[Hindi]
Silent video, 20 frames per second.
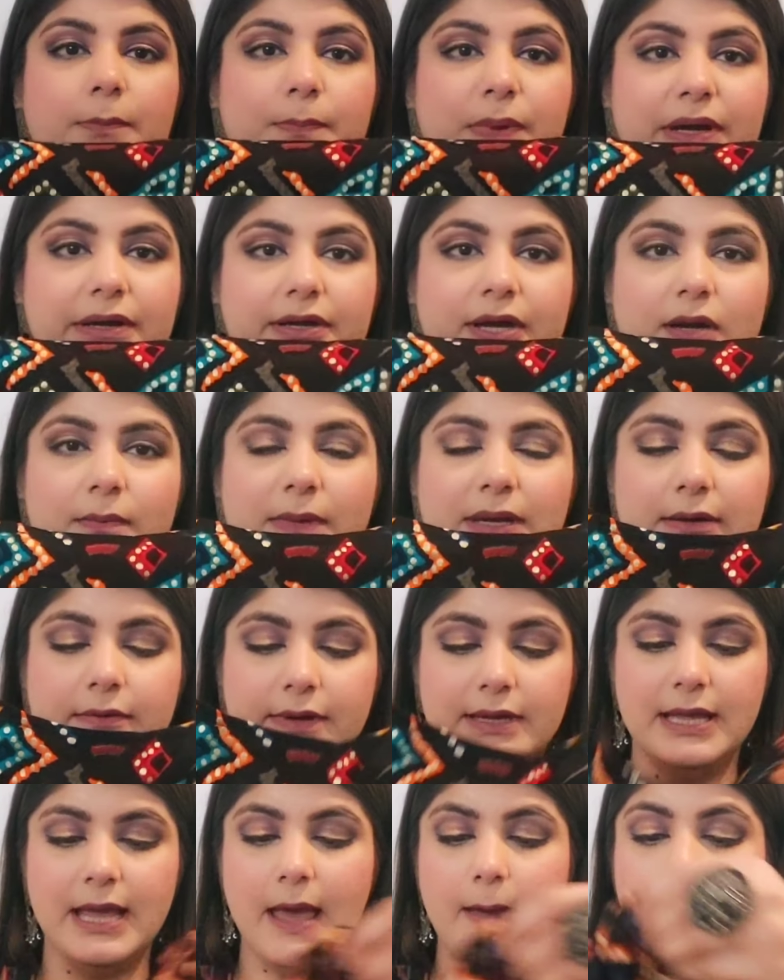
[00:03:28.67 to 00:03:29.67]
प्रिंटेड मिल
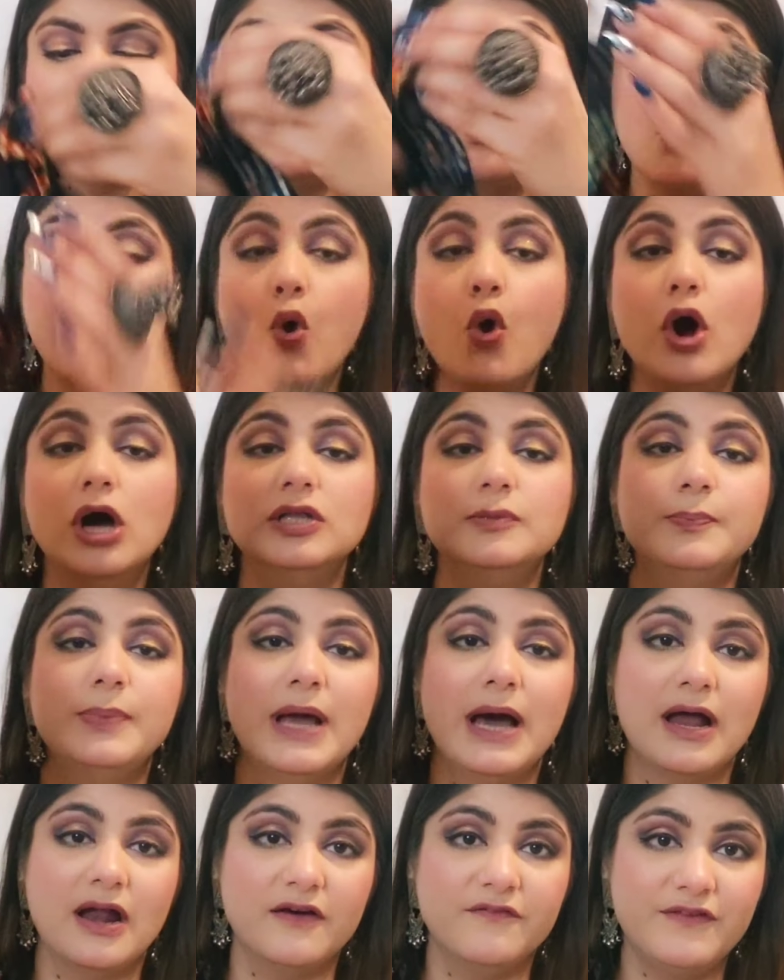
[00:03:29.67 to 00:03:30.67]
रही है बहुत
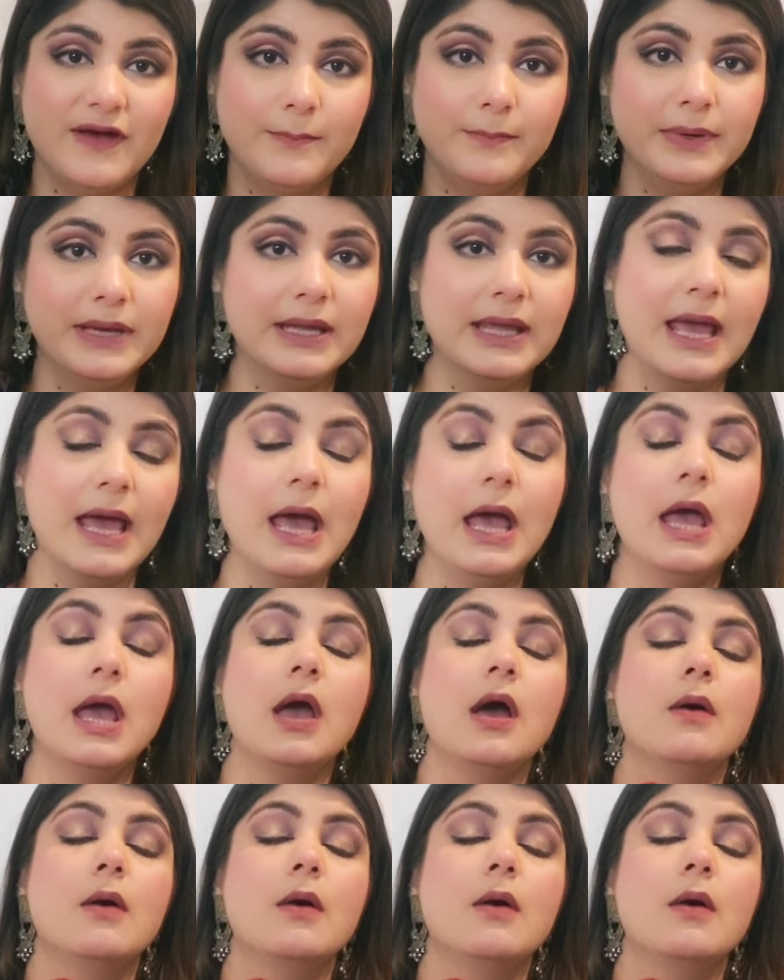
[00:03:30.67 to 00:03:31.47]
प्यारा फैब्रिक है